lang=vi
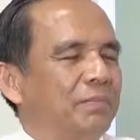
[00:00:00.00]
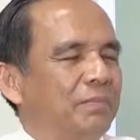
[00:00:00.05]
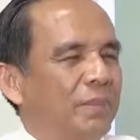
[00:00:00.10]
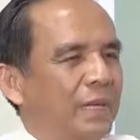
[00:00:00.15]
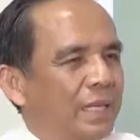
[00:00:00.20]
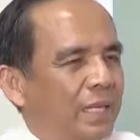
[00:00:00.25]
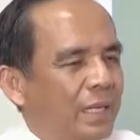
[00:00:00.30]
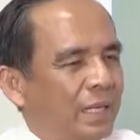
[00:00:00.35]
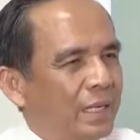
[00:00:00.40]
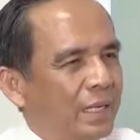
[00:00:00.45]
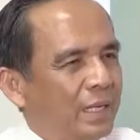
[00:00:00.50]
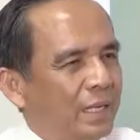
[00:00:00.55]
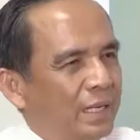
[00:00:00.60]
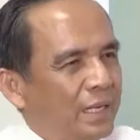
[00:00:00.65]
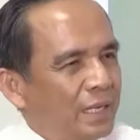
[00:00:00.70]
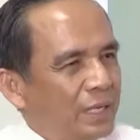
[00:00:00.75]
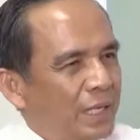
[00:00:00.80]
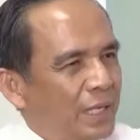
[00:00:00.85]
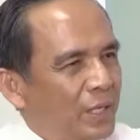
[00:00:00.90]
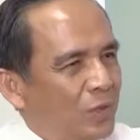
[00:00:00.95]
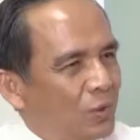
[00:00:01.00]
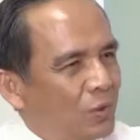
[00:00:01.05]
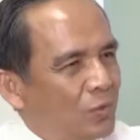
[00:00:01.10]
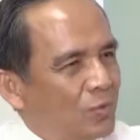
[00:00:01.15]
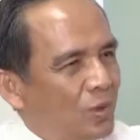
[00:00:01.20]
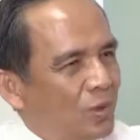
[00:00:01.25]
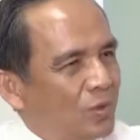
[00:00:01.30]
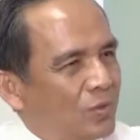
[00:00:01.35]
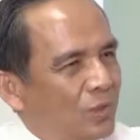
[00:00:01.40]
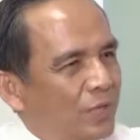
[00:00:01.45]
Bây giờ thí dụ
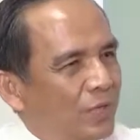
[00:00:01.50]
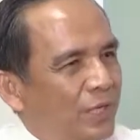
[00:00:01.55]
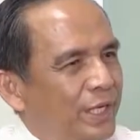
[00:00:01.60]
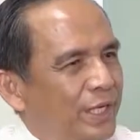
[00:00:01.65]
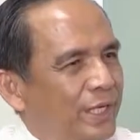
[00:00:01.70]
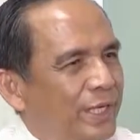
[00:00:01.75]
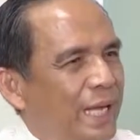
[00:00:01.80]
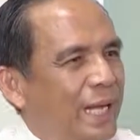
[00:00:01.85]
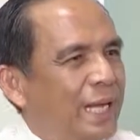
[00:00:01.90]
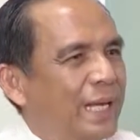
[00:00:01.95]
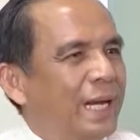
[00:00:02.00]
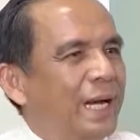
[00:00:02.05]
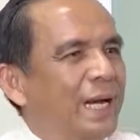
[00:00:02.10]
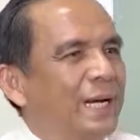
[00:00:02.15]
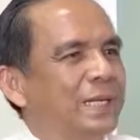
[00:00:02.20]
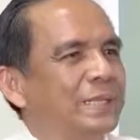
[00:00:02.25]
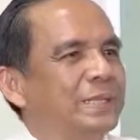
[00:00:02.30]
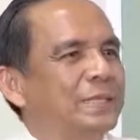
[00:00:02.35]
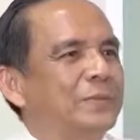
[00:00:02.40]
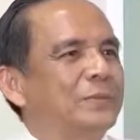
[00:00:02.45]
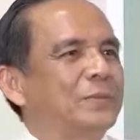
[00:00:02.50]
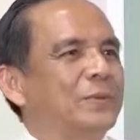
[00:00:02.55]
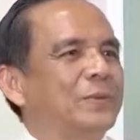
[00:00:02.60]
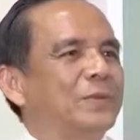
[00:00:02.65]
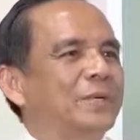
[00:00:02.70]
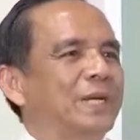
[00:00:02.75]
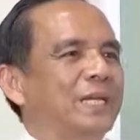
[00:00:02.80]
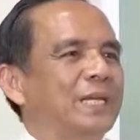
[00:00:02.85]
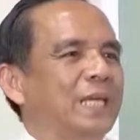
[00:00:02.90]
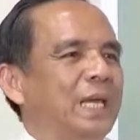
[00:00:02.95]
một người đang ở trong
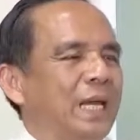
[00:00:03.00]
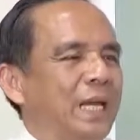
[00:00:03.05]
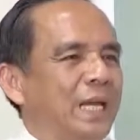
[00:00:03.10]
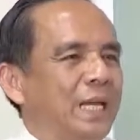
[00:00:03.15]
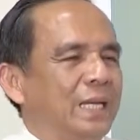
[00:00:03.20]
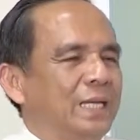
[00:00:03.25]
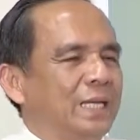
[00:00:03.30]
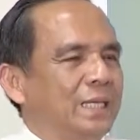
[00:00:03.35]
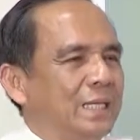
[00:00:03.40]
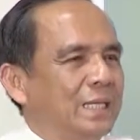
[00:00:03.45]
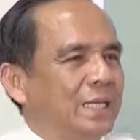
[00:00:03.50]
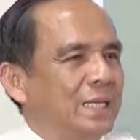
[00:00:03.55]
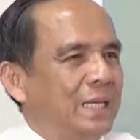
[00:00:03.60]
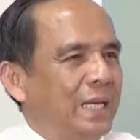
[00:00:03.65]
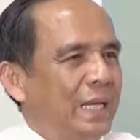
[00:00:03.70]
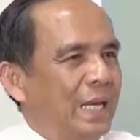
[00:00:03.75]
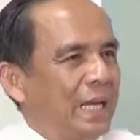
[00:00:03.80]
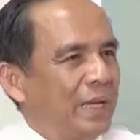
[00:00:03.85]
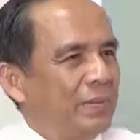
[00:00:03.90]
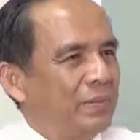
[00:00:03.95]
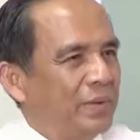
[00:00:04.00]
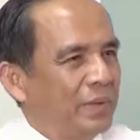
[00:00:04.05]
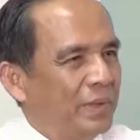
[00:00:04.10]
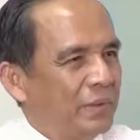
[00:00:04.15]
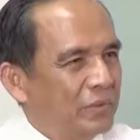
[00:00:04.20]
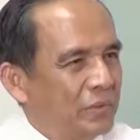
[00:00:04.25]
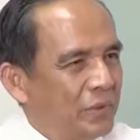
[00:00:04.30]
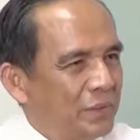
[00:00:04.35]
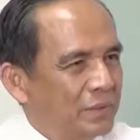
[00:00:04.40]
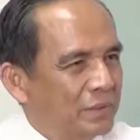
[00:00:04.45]
một căn nhà là hai mươi
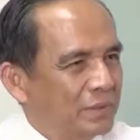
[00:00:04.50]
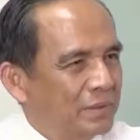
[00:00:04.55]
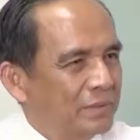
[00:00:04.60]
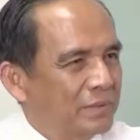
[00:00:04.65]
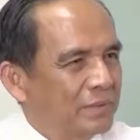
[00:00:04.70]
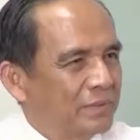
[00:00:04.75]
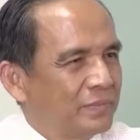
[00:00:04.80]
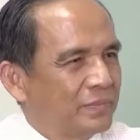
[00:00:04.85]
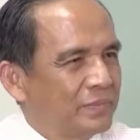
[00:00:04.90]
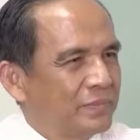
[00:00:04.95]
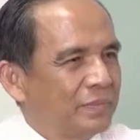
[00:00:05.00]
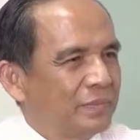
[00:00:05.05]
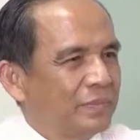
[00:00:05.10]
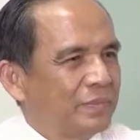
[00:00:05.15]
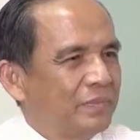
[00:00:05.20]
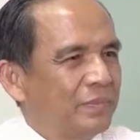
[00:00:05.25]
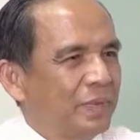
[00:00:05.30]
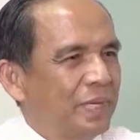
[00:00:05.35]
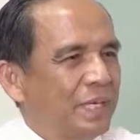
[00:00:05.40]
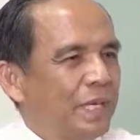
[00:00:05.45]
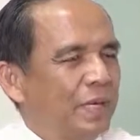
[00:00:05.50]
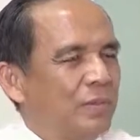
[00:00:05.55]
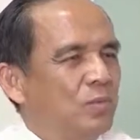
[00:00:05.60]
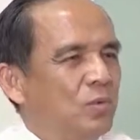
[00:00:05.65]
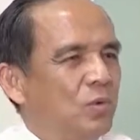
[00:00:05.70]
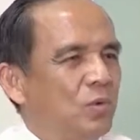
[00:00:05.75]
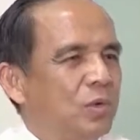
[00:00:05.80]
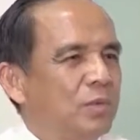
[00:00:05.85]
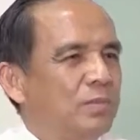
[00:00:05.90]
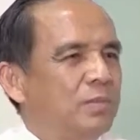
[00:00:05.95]
mét vuông, bây giờ
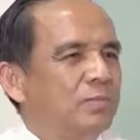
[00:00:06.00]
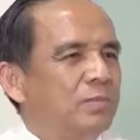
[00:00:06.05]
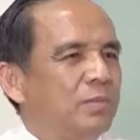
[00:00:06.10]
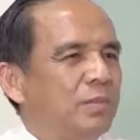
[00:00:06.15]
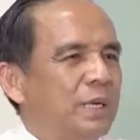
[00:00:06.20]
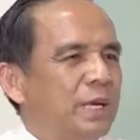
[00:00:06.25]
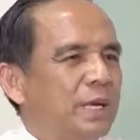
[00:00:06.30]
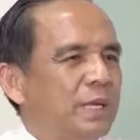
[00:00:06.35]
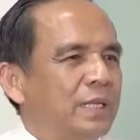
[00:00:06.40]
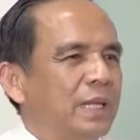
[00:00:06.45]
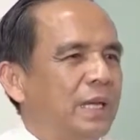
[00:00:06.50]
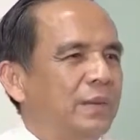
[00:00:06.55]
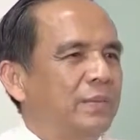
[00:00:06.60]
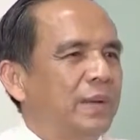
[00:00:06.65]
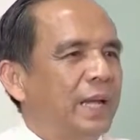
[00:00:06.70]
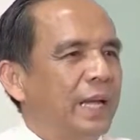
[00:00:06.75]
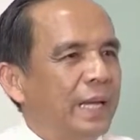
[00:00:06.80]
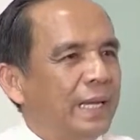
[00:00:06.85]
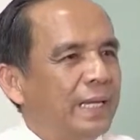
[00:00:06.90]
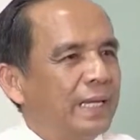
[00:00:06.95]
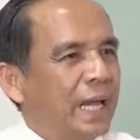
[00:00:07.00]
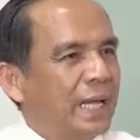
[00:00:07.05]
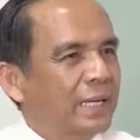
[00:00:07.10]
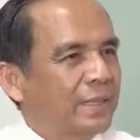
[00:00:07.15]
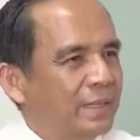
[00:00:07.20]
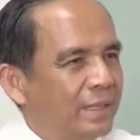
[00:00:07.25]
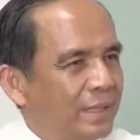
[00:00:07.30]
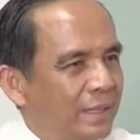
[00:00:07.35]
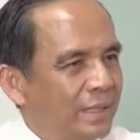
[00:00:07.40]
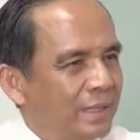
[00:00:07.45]
mua thêm hai
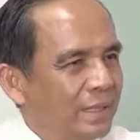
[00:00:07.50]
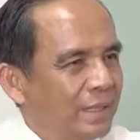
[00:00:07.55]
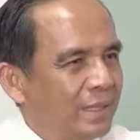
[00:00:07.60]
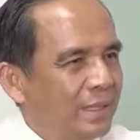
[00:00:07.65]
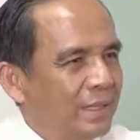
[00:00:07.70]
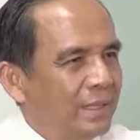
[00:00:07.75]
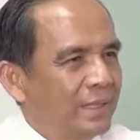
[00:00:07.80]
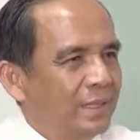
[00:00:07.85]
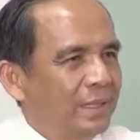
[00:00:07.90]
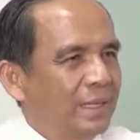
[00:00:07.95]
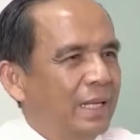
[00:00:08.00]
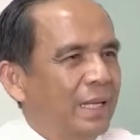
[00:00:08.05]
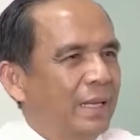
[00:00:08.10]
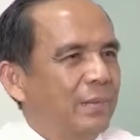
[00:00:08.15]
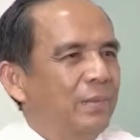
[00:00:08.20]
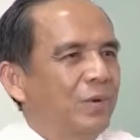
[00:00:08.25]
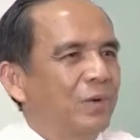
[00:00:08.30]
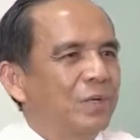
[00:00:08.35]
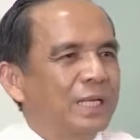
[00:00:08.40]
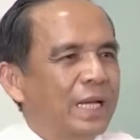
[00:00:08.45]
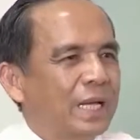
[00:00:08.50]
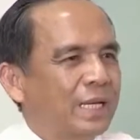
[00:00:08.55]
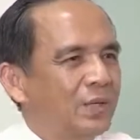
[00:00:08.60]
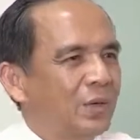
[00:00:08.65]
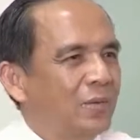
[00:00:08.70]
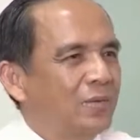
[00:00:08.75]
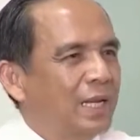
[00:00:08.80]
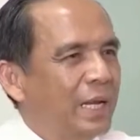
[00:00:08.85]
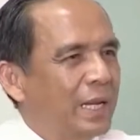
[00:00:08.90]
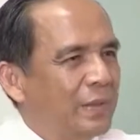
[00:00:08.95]
căn nữa là mỗi căn
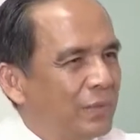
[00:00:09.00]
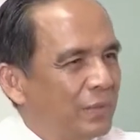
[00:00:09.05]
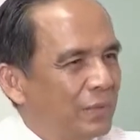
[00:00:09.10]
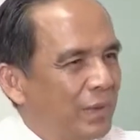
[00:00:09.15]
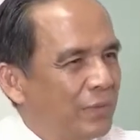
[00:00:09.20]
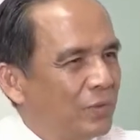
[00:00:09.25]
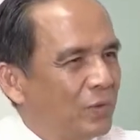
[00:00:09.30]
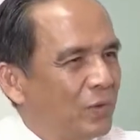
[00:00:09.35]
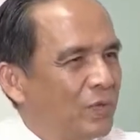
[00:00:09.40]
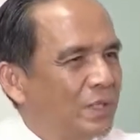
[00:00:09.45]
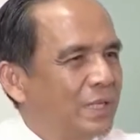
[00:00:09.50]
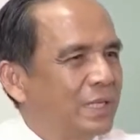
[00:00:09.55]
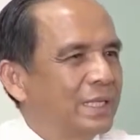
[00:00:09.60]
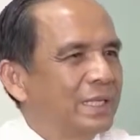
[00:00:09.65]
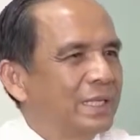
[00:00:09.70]
cũng hai mươi mét vuông,